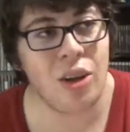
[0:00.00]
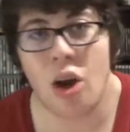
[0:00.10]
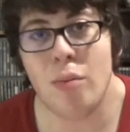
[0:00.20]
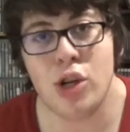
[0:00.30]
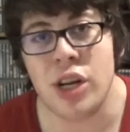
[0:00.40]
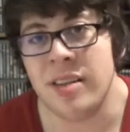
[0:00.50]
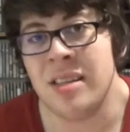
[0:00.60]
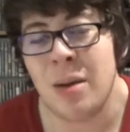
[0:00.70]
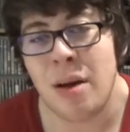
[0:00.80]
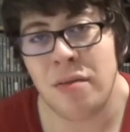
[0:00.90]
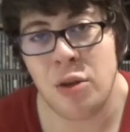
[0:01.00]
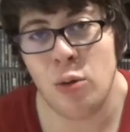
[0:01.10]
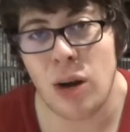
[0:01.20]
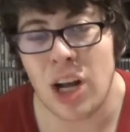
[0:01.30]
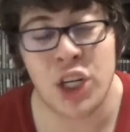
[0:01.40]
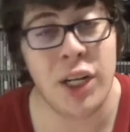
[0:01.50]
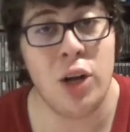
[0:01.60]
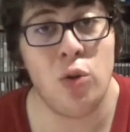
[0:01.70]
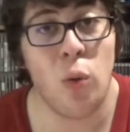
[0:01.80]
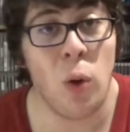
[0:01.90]
Comme je l'ai dit dans ma vidéo La chaîne
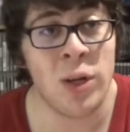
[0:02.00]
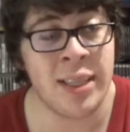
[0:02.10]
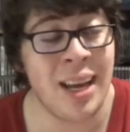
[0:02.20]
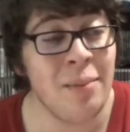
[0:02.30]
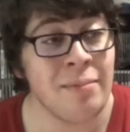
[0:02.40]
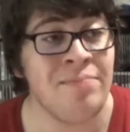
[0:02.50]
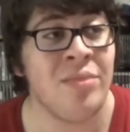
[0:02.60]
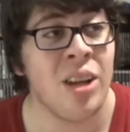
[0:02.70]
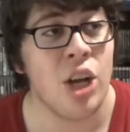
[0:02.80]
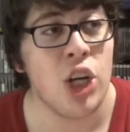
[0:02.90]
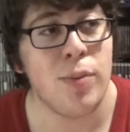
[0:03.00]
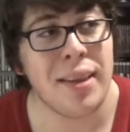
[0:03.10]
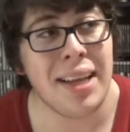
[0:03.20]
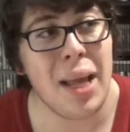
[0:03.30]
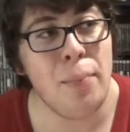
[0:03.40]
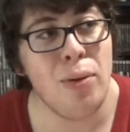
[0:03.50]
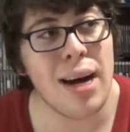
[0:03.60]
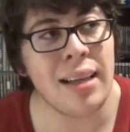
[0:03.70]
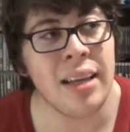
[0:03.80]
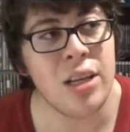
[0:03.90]
a 3 ans, je m'attendais pas
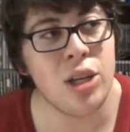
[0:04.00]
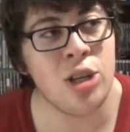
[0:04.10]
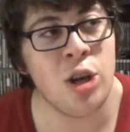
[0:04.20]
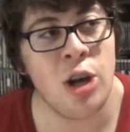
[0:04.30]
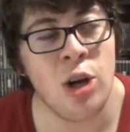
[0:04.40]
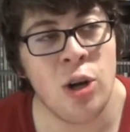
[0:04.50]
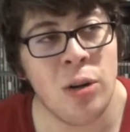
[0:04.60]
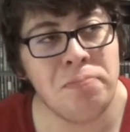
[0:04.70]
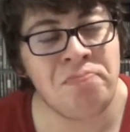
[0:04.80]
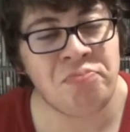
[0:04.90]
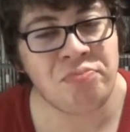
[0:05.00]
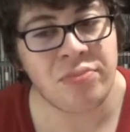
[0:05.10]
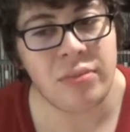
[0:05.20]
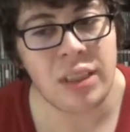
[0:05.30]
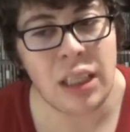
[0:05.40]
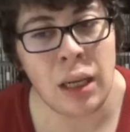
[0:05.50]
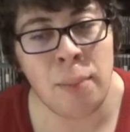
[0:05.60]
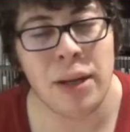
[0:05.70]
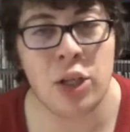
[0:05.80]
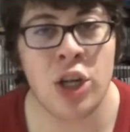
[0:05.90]
à atteindre ce seuil-là.
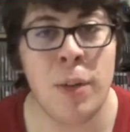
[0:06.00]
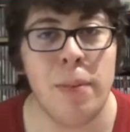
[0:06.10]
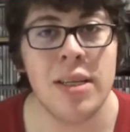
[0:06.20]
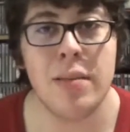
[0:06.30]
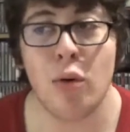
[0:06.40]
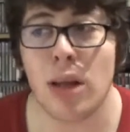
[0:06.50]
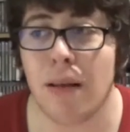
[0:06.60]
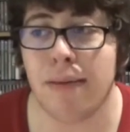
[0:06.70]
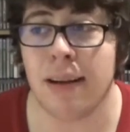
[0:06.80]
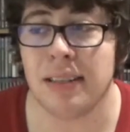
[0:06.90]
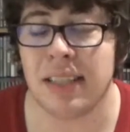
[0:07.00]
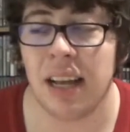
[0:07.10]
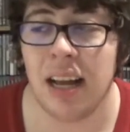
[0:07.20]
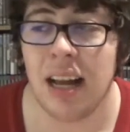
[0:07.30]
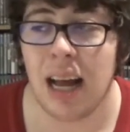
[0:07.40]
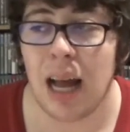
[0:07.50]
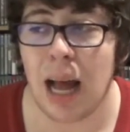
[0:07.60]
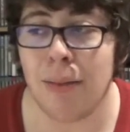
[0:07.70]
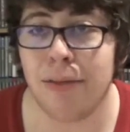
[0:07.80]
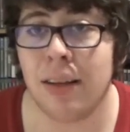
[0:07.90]
Parce que j'ai passé mon enfance
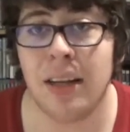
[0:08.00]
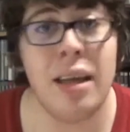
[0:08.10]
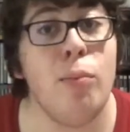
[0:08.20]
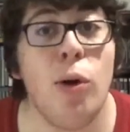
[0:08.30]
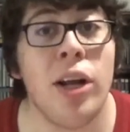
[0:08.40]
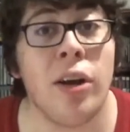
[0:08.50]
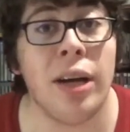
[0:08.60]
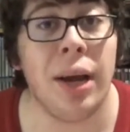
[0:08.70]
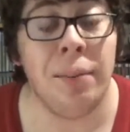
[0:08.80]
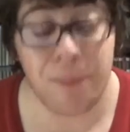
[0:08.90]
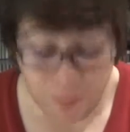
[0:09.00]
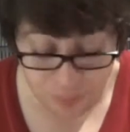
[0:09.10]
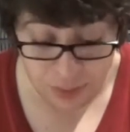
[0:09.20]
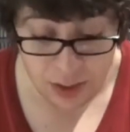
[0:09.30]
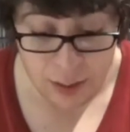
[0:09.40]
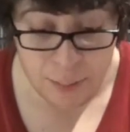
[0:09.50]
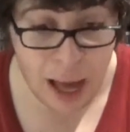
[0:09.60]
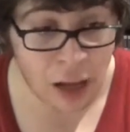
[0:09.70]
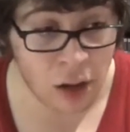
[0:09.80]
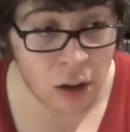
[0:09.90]
à me faire traiter de moins que rien
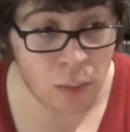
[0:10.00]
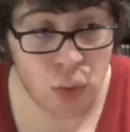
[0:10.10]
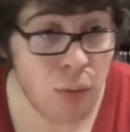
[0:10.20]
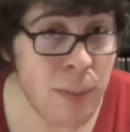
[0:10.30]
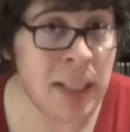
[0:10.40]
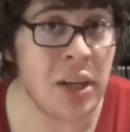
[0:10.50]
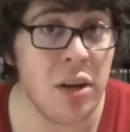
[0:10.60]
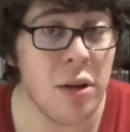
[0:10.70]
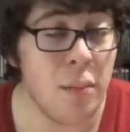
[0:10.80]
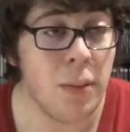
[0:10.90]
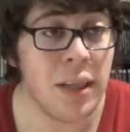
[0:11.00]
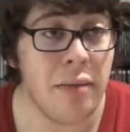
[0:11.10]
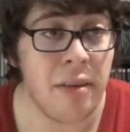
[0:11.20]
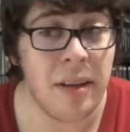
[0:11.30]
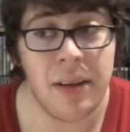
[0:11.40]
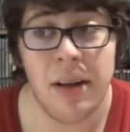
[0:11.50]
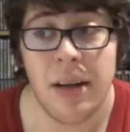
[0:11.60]
par euh, beaucoup de personnes, euh, pas très fines.